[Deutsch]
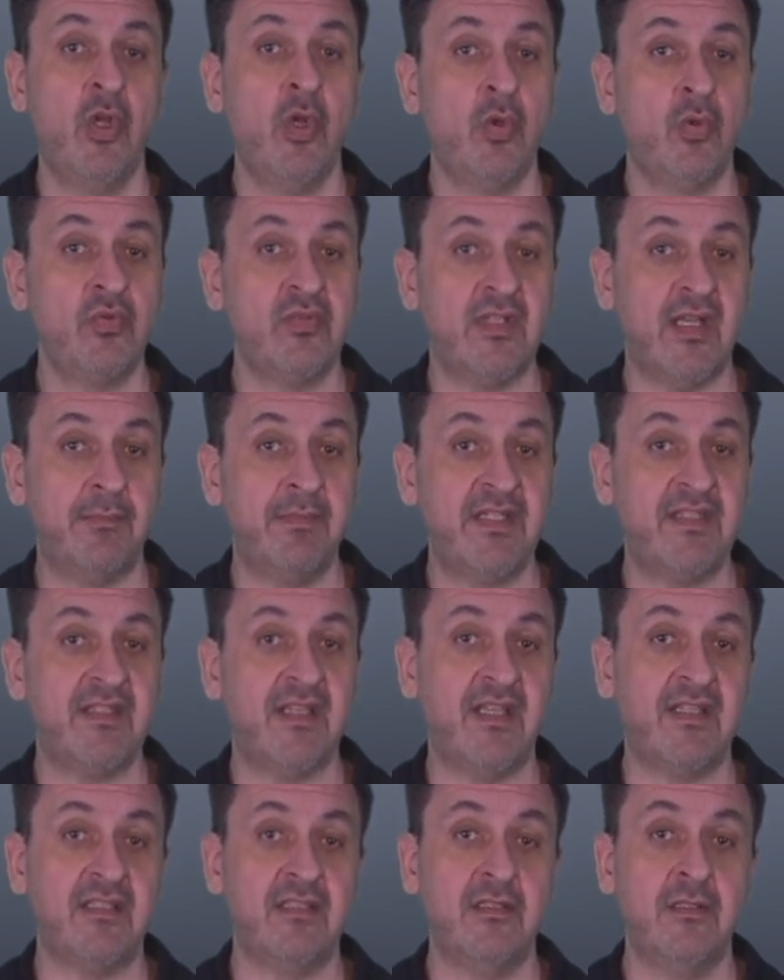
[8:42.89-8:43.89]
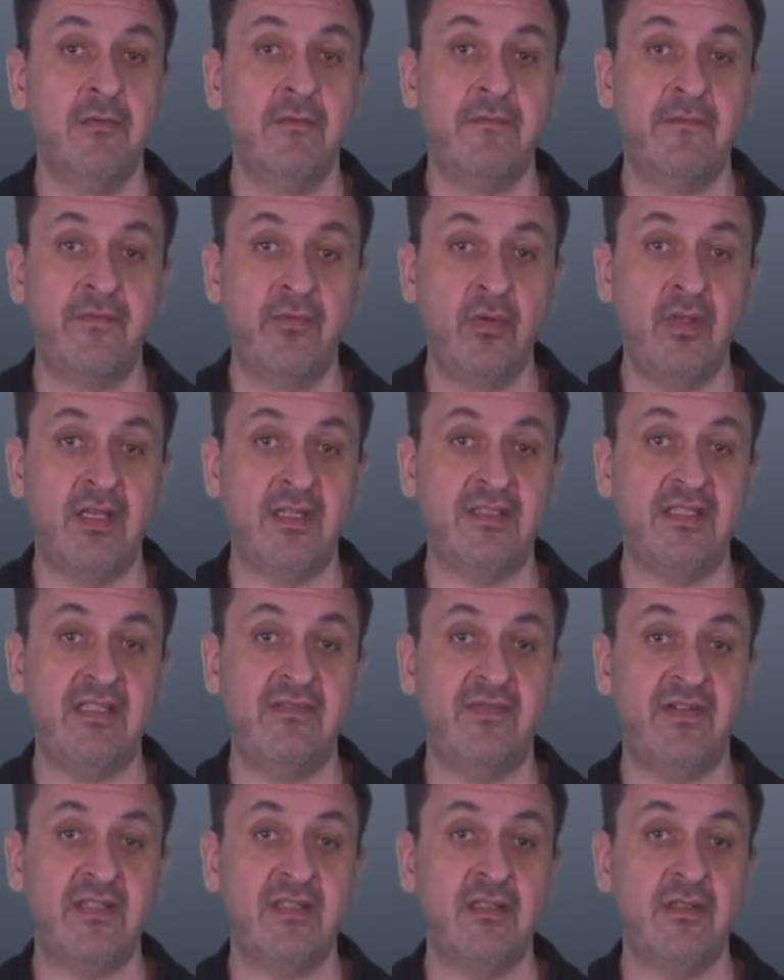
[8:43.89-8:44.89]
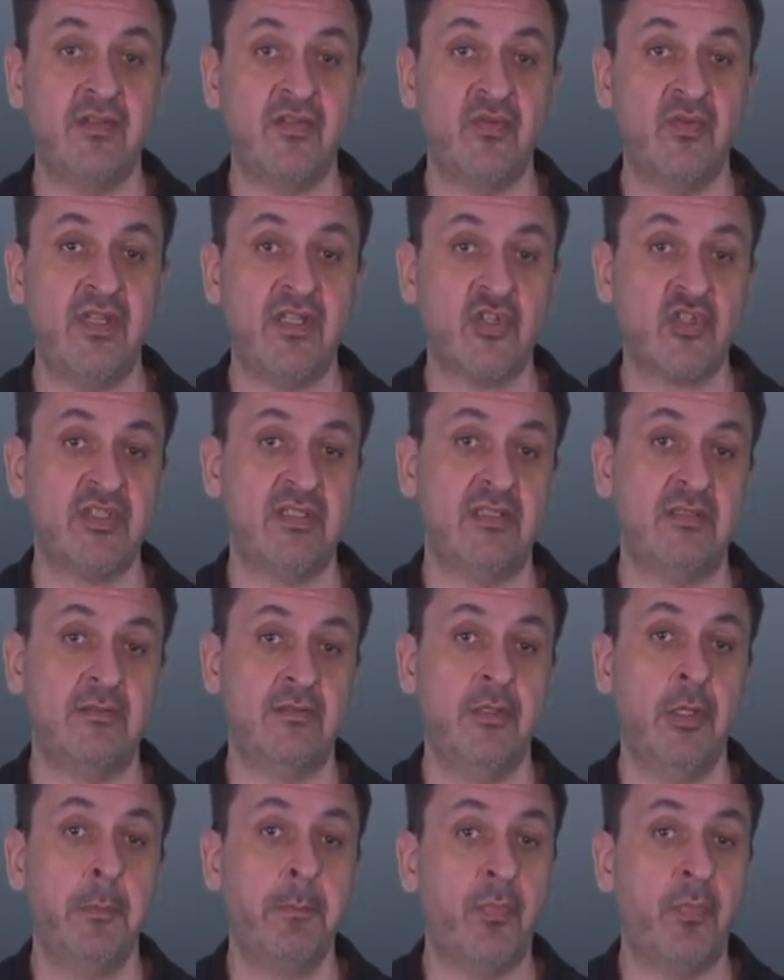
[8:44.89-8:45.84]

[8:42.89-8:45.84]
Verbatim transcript: Und damit eine Full HD-Wand zu erstellen,